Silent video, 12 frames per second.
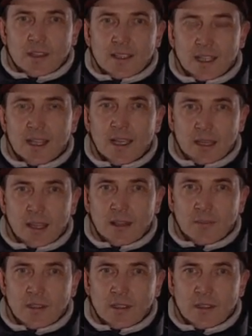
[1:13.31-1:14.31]
za
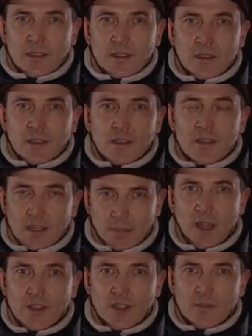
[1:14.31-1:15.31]
kratami.
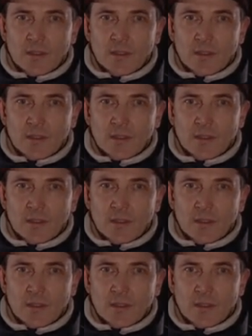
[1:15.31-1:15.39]
Zapraszam.